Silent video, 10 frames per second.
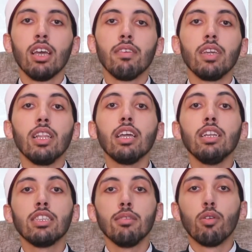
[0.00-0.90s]
في
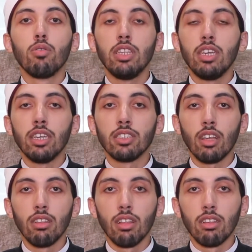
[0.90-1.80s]
ليلة مولده
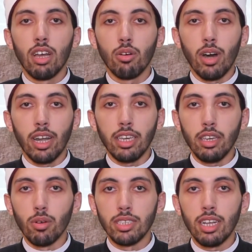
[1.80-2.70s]
صلى الله
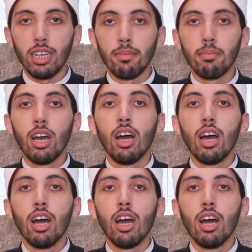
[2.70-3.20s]
عليه وسلم